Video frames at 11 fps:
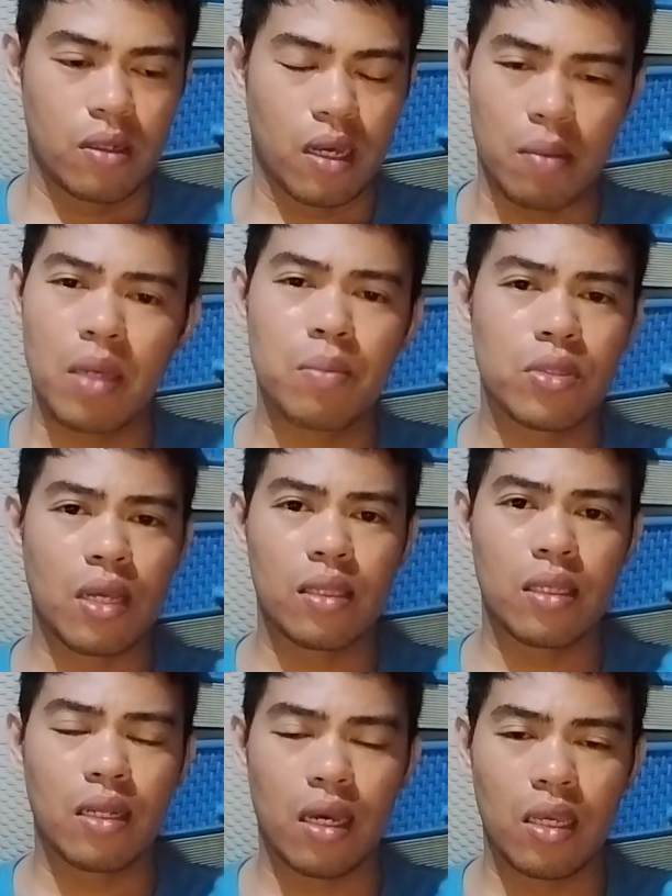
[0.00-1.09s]
karamihan po sa
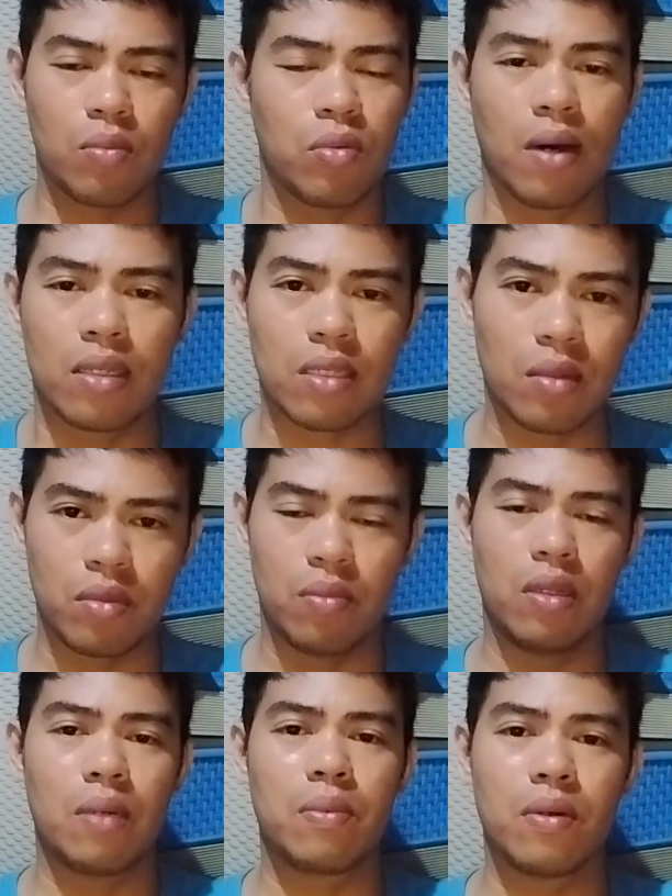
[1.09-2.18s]
atin ayaw bumasa ng
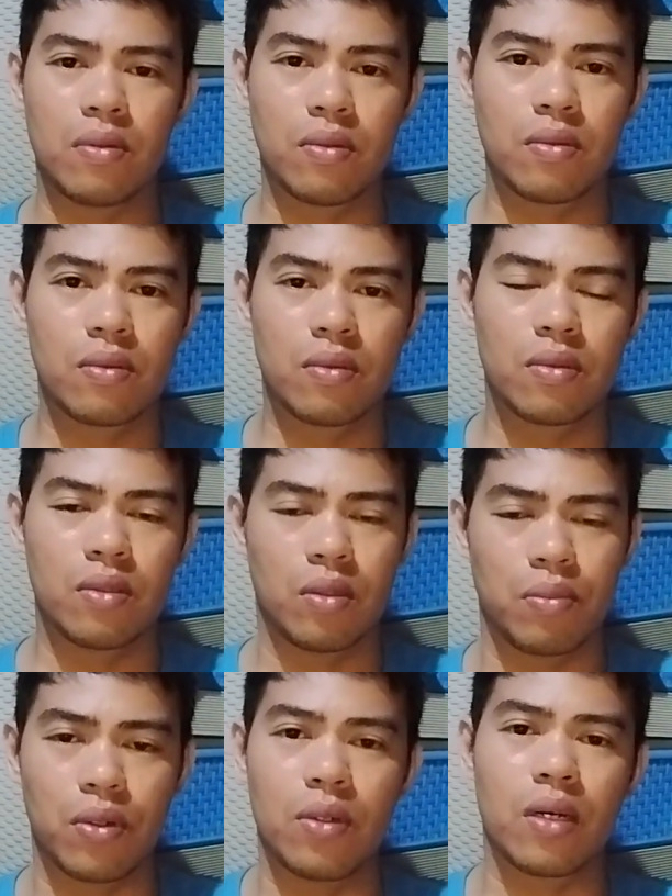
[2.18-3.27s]
Biblia po.
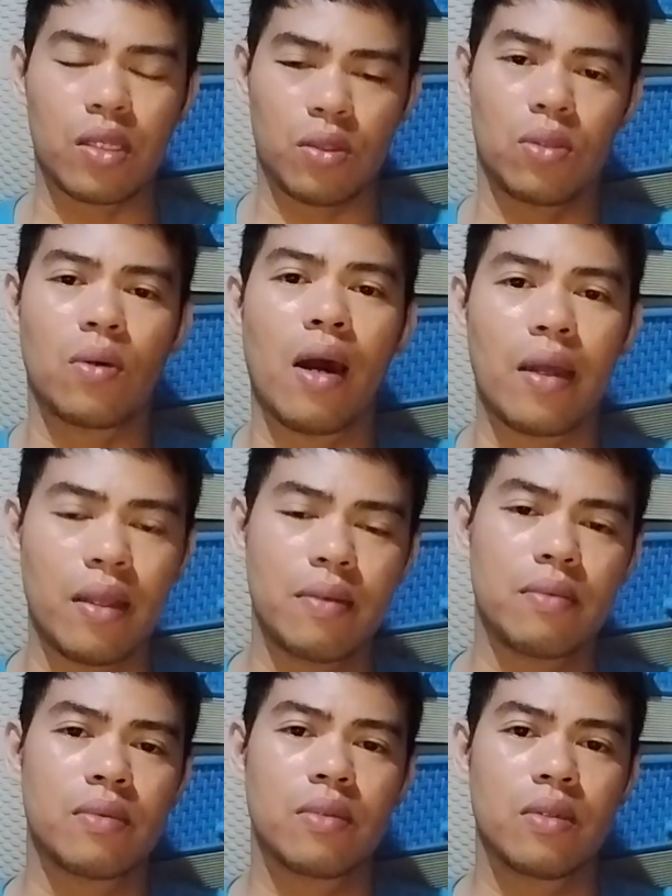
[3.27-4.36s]
Yun po yung
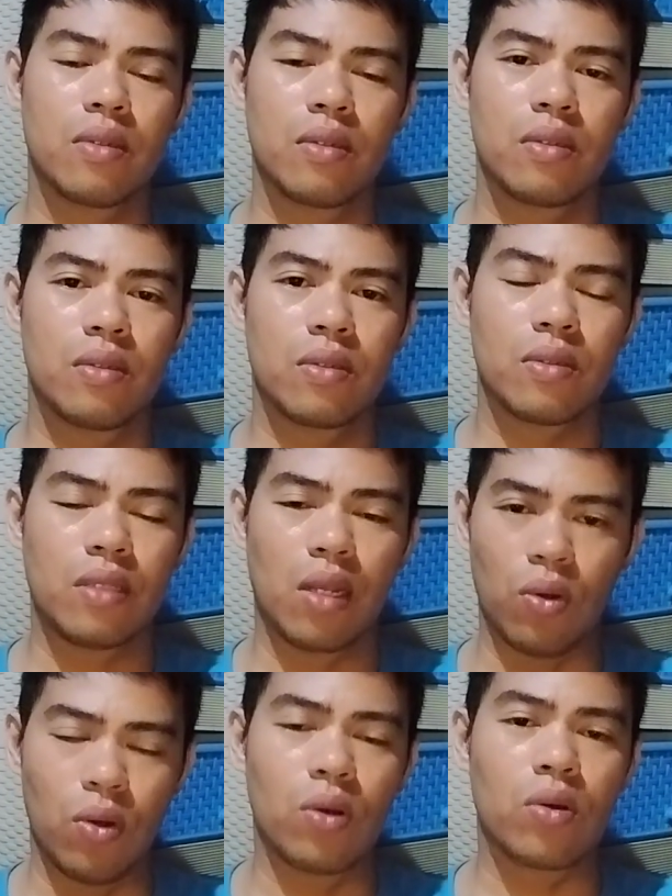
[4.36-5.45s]
katotohanan. So
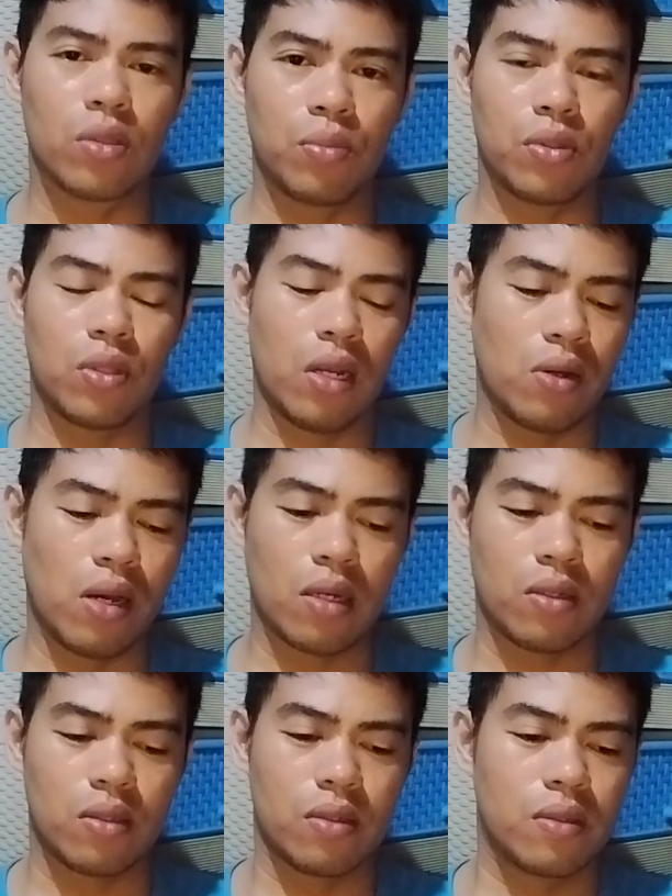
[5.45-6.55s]
nalulungkot po talaga
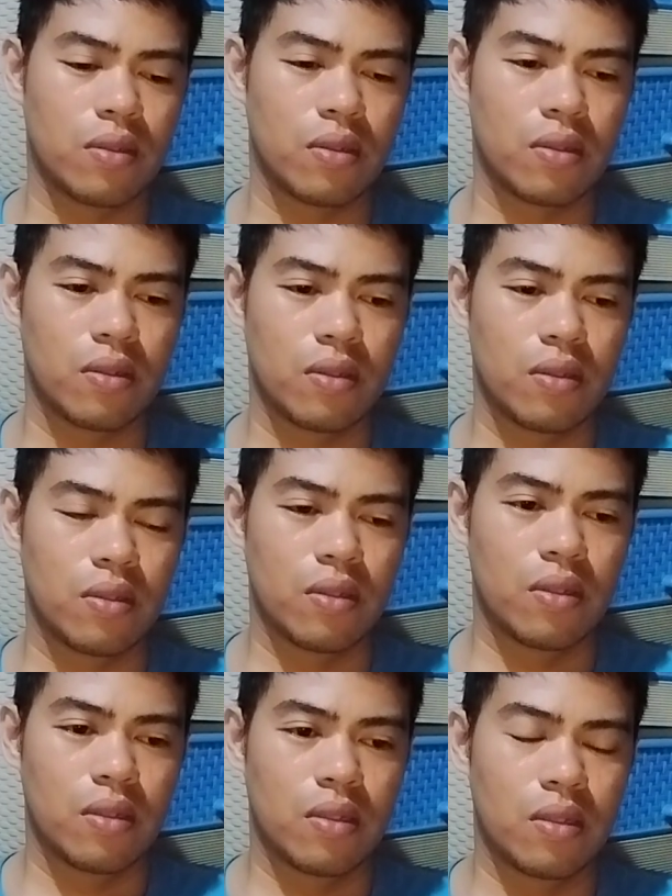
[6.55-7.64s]
ako.
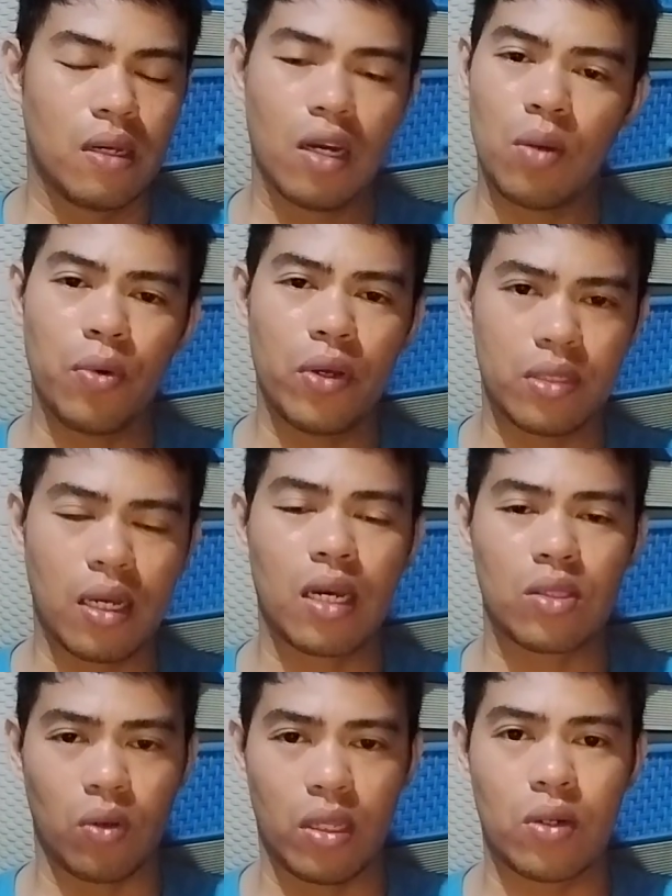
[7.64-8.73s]
Ako po isang
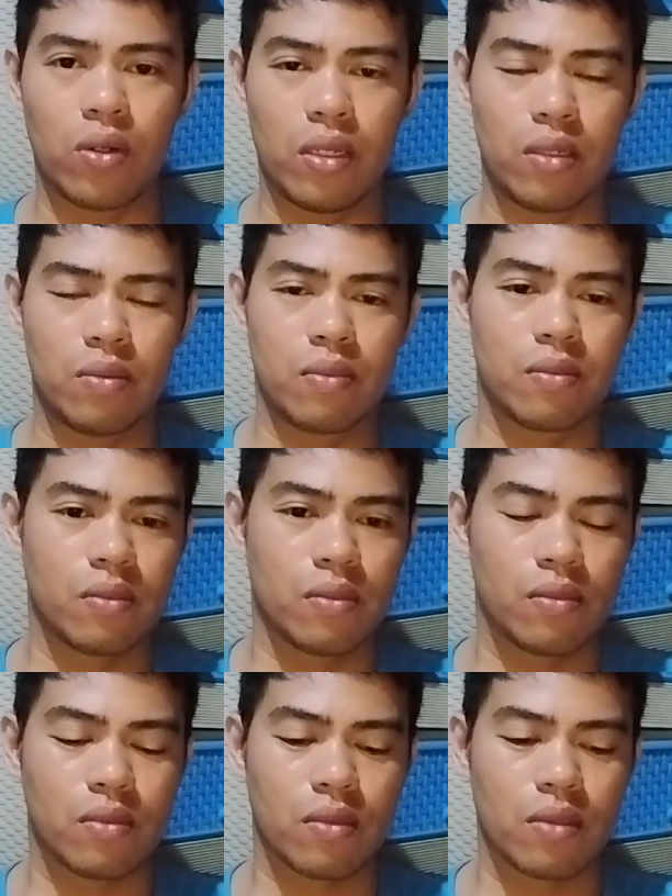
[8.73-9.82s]
katoliko din.
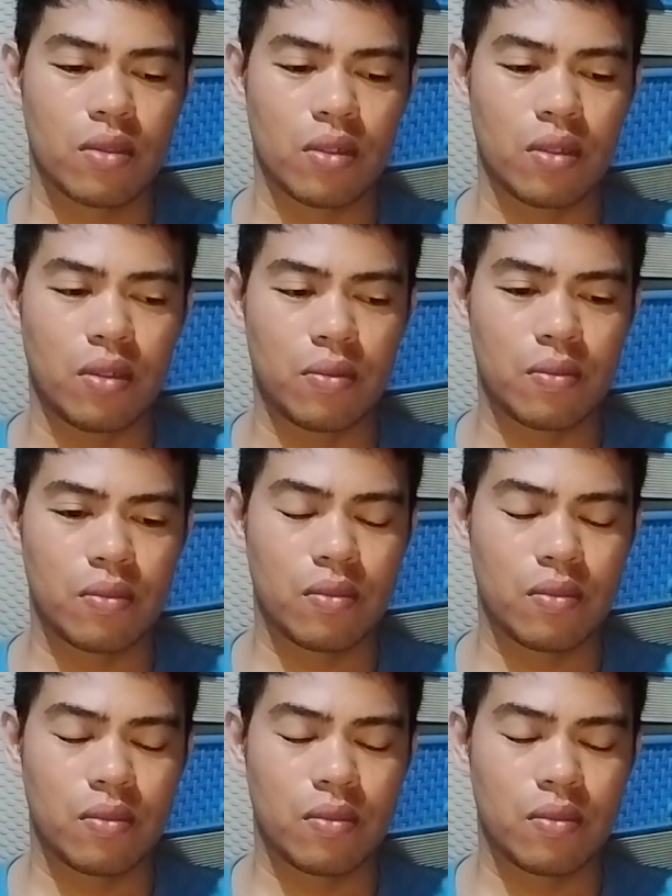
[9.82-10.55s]
So,